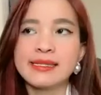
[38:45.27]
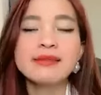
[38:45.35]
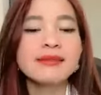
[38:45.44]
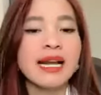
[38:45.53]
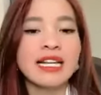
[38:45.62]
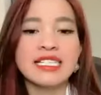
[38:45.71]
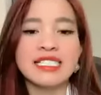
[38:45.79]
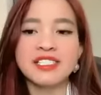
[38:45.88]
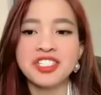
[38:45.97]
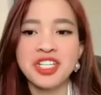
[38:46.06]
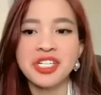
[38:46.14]
tương lai thì
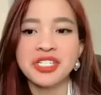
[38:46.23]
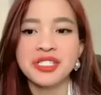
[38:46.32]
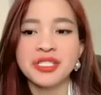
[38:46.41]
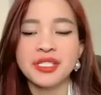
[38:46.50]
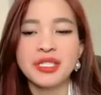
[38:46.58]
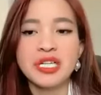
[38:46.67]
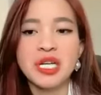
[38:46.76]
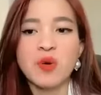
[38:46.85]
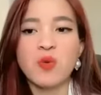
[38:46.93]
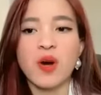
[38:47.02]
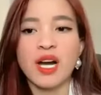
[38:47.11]
chưa tới,
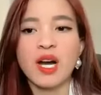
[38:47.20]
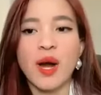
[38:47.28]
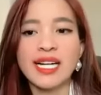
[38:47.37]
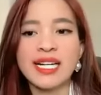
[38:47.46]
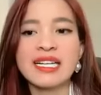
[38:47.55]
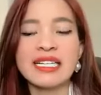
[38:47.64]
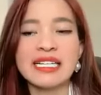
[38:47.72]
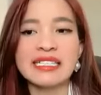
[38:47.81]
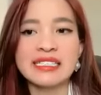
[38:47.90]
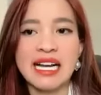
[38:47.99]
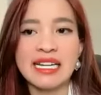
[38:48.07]
và cái khoảnh khắc
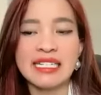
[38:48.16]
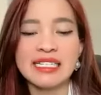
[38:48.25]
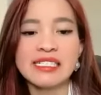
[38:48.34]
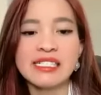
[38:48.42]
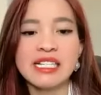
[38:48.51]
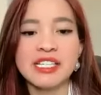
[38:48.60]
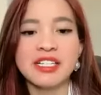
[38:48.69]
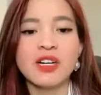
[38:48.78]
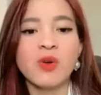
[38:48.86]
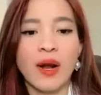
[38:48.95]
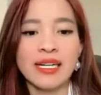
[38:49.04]
hiện tại, đó chính là những
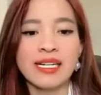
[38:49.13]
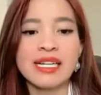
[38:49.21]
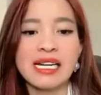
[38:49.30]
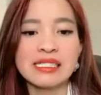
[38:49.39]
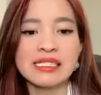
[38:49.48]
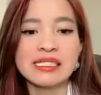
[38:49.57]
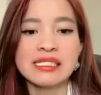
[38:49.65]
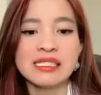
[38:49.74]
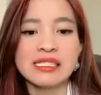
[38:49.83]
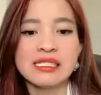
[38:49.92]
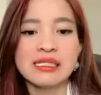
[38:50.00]
cái khoảnh khắc,
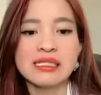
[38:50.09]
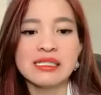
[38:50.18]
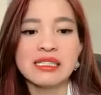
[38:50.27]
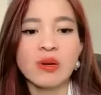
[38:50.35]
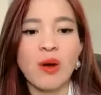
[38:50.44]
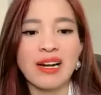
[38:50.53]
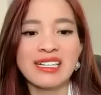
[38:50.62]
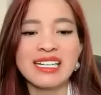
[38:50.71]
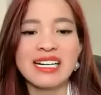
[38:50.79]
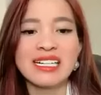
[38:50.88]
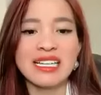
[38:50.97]
cái khoảnh
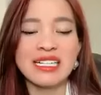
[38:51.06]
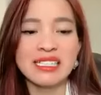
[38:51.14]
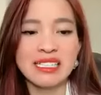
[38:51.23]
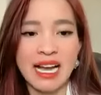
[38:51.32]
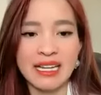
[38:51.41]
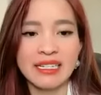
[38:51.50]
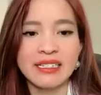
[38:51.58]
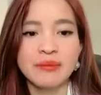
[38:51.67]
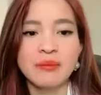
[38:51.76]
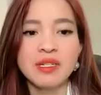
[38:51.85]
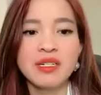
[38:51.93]
khắc hiện tại á,
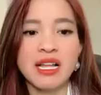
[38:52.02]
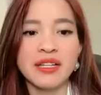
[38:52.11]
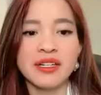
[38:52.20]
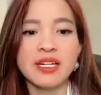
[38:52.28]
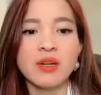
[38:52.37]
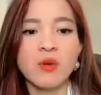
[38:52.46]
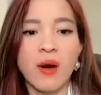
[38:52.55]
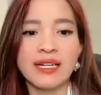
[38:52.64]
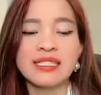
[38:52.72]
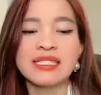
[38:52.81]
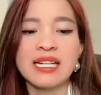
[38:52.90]
mới là những cái
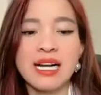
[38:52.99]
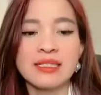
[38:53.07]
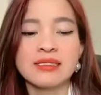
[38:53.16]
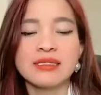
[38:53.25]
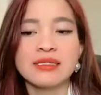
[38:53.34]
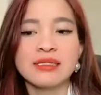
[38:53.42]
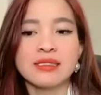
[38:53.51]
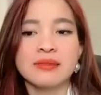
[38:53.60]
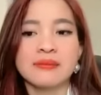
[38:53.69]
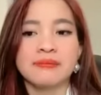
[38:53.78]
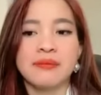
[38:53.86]
khoảnh khắc
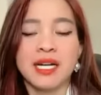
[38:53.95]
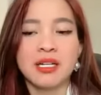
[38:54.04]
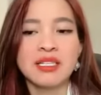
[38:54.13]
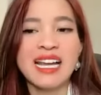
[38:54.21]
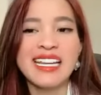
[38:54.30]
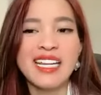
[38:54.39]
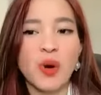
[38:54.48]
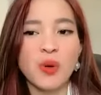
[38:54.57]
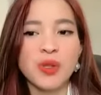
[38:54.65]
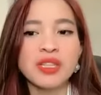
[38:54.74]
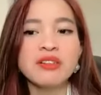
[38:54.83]
mà nó thay
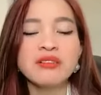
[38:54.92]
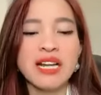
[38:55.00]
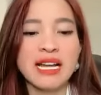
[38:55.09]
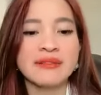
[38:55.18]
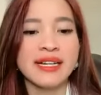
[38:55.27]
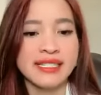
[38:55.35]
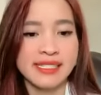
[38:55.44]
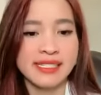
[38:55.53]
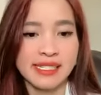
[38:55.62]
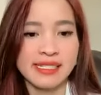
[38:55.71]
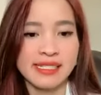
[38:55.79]
đổi tương lai của các anh
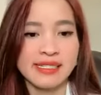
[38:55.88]
chị,